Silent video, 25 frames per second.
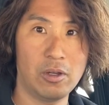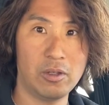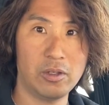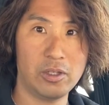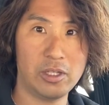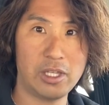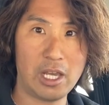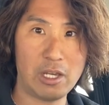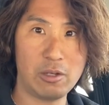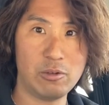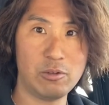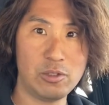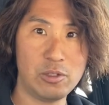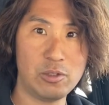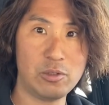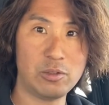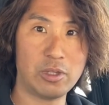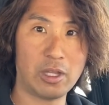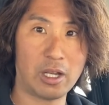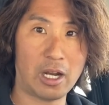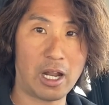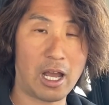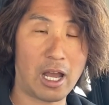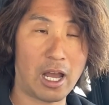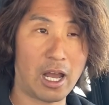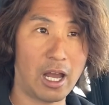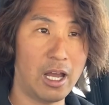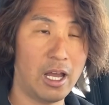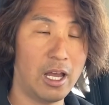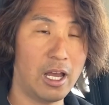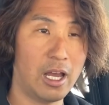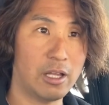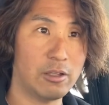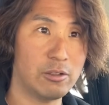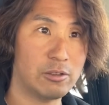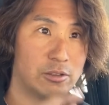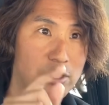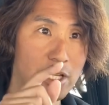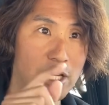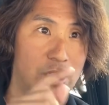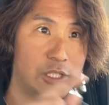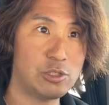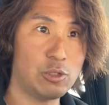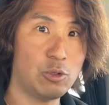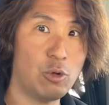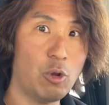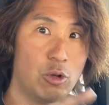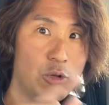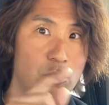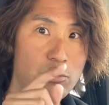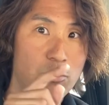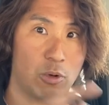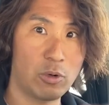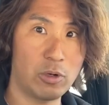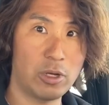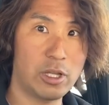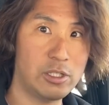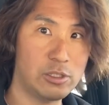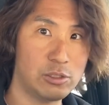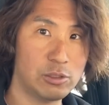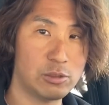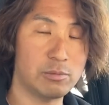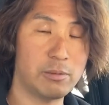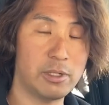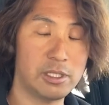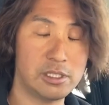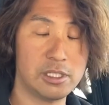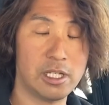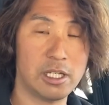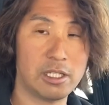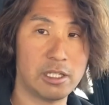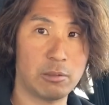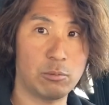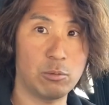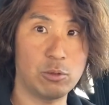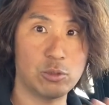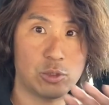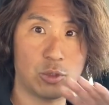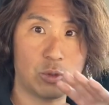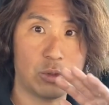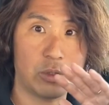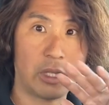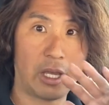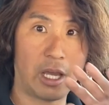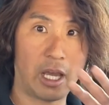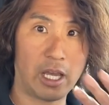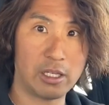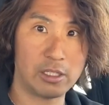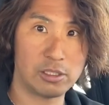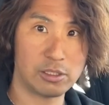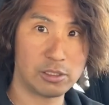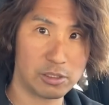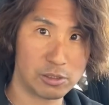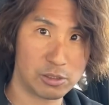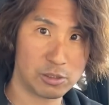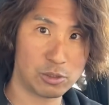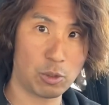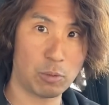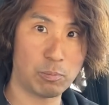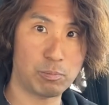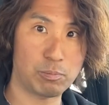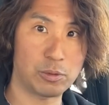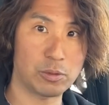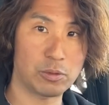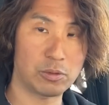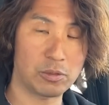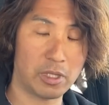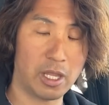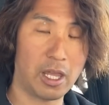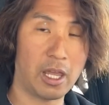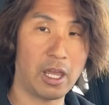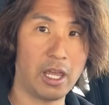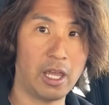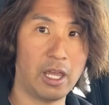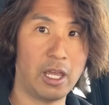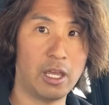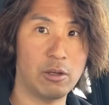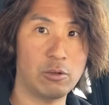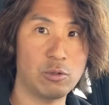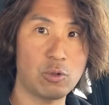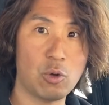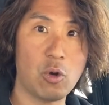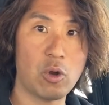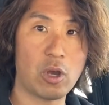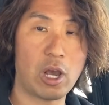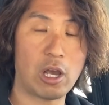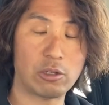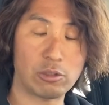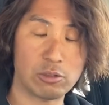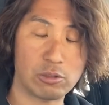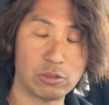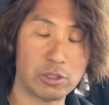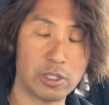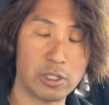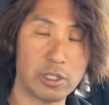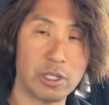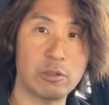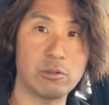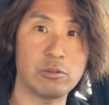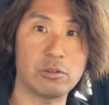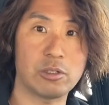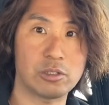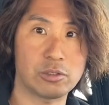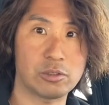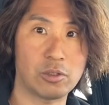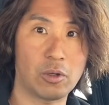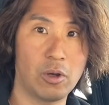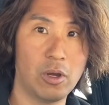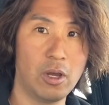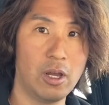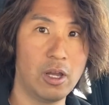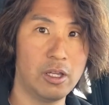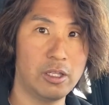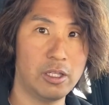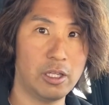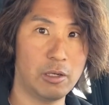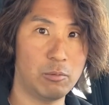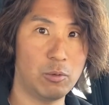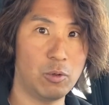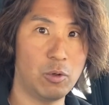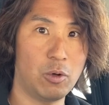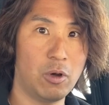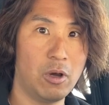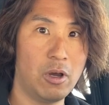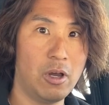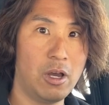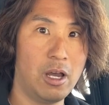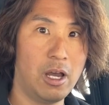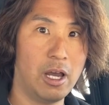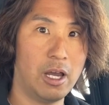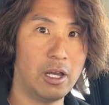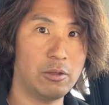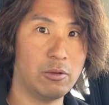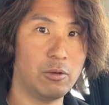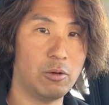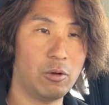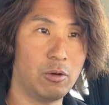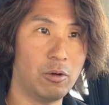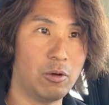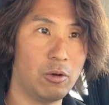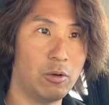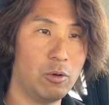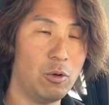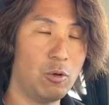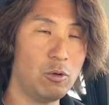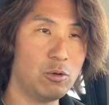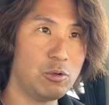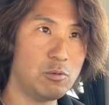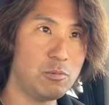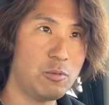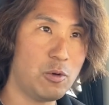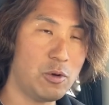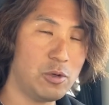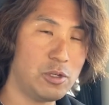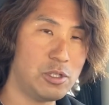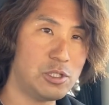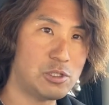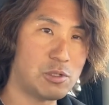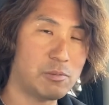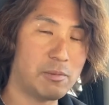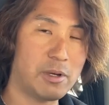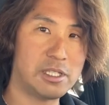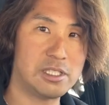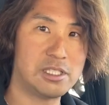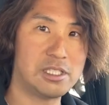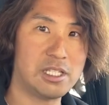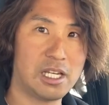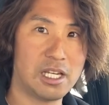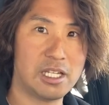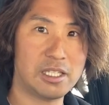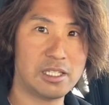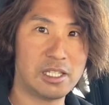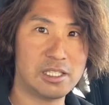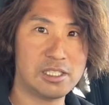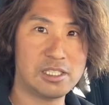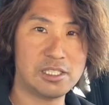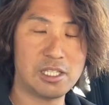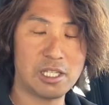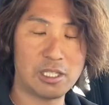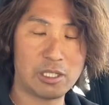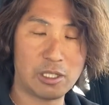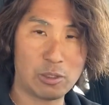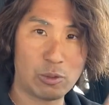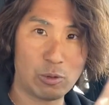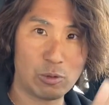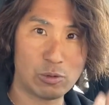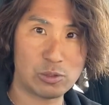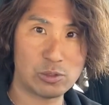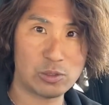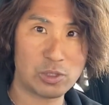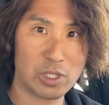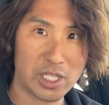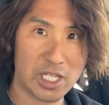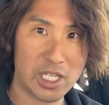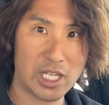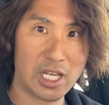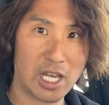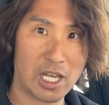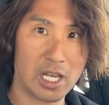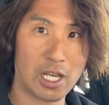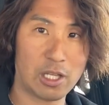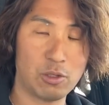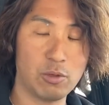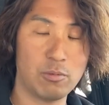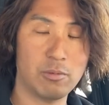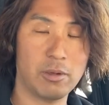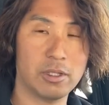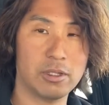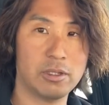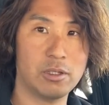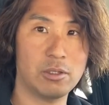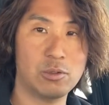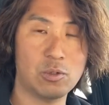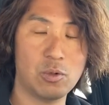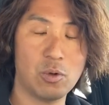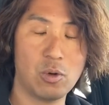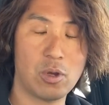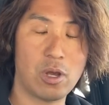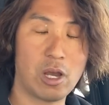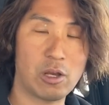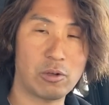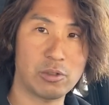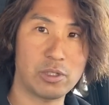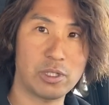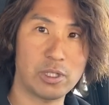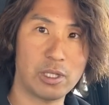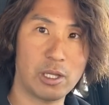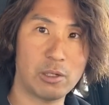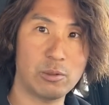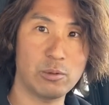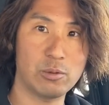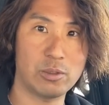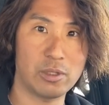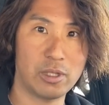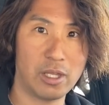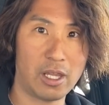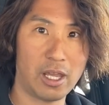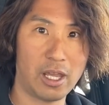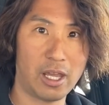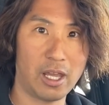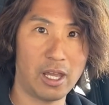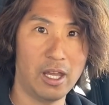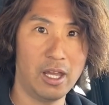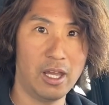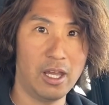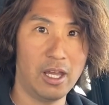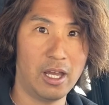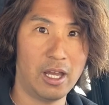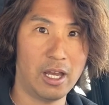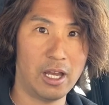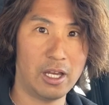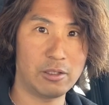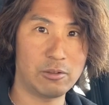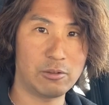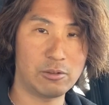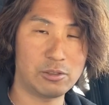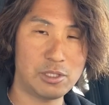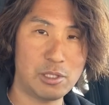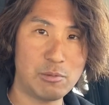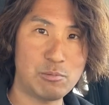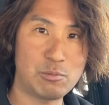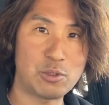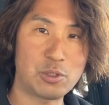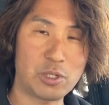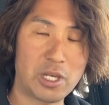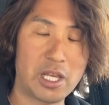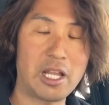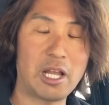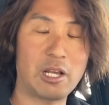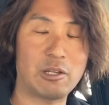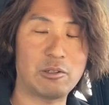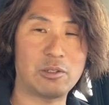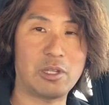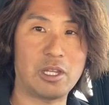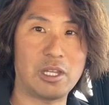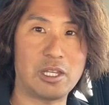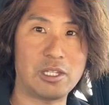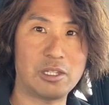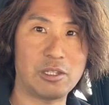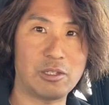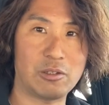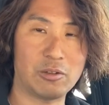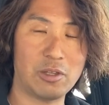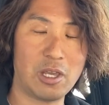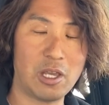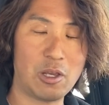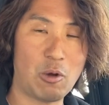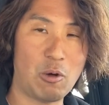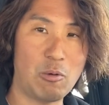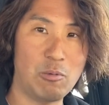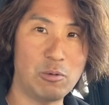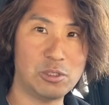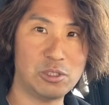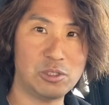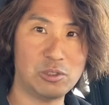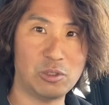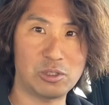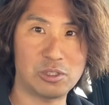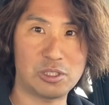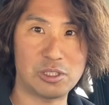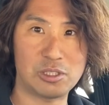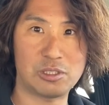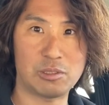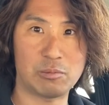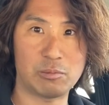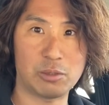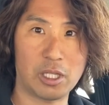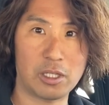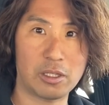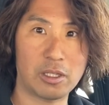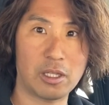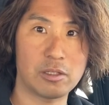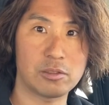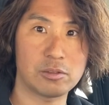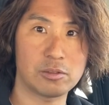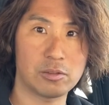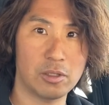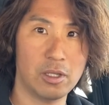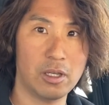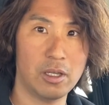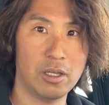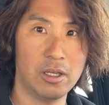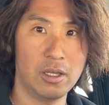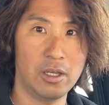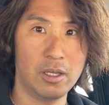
逆に言ったら、あの、最初6問連続間違えたらもうそこで、はい、ストップ、ね、えー、不合格って出るんですよ。だからもう、あのー、6問以上間違えた時点で途中で機械が止まって不合格になるんで、あの、全部受けなくていいっていう、結構面白いシステムだったんですよね。